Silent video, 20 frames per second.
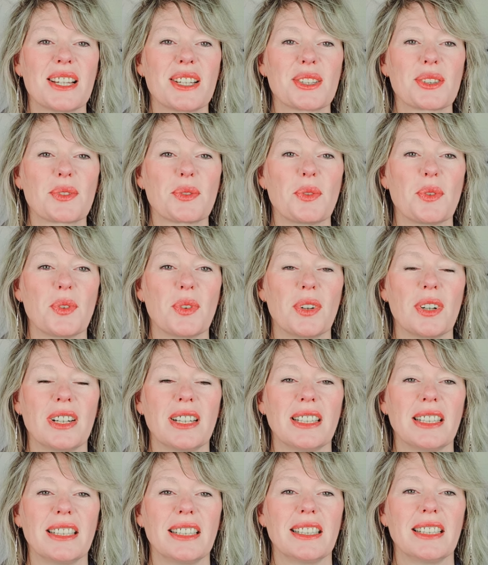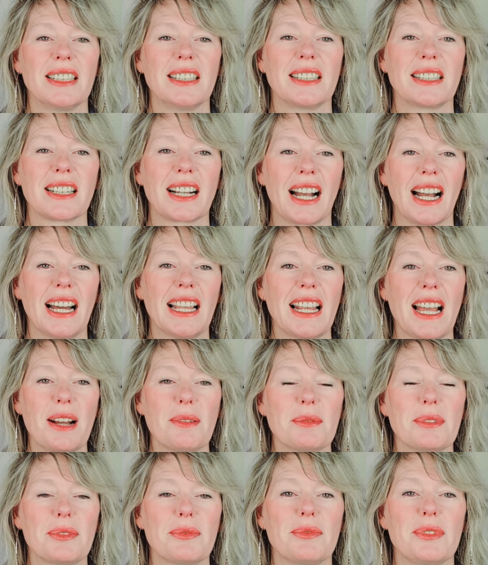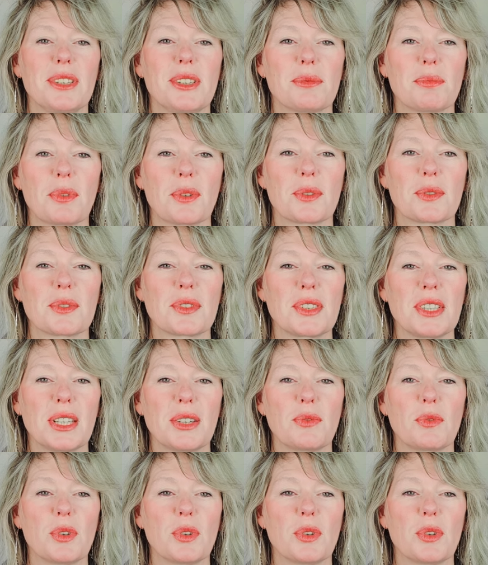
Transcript: So, gerade habe ich ein Video produziert,